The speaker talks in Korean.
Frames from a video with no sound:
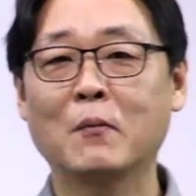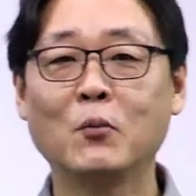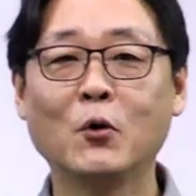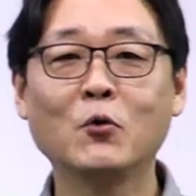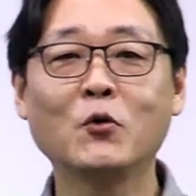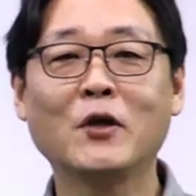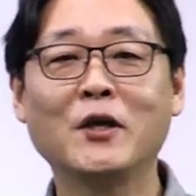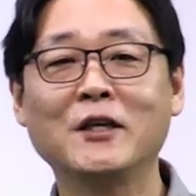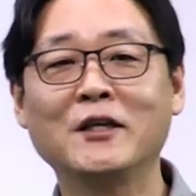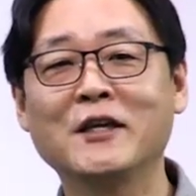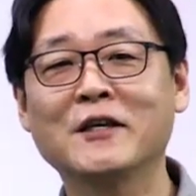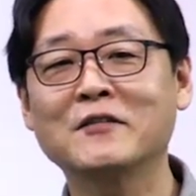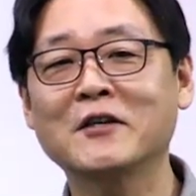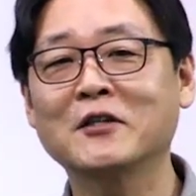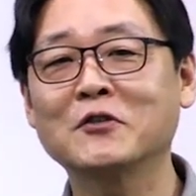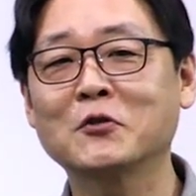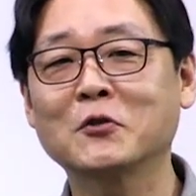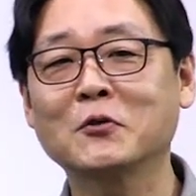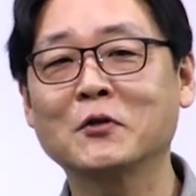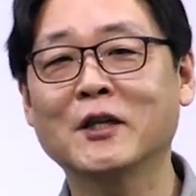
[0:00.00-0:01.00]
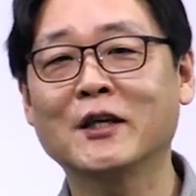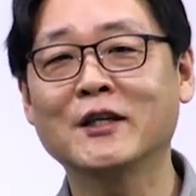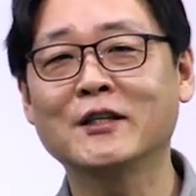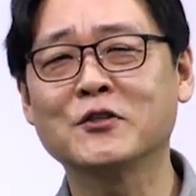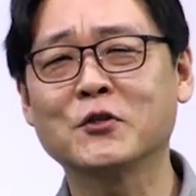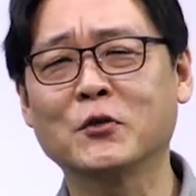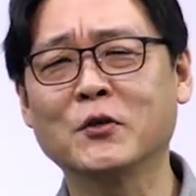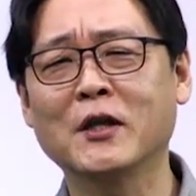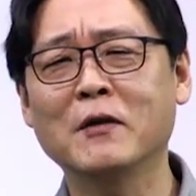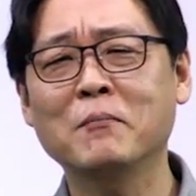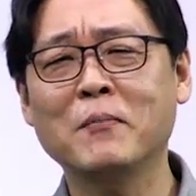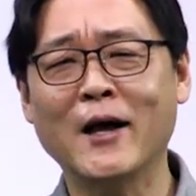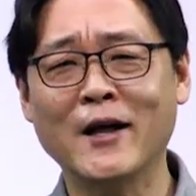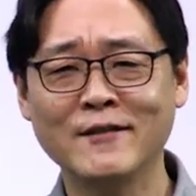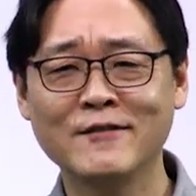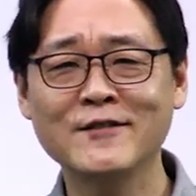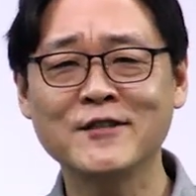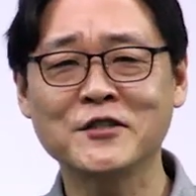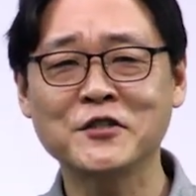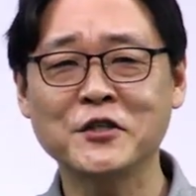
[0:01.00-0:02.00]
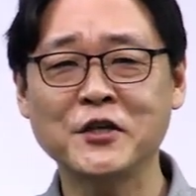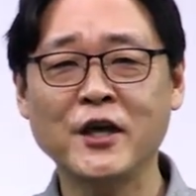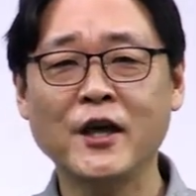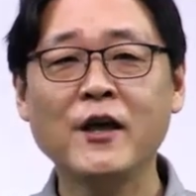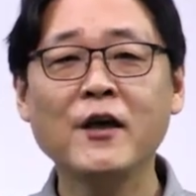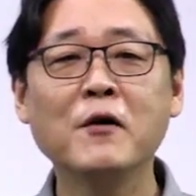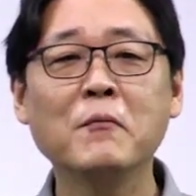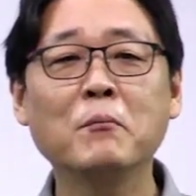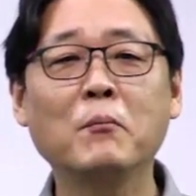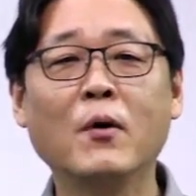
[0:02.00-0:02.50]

본회의에 상정되기 전에 반드시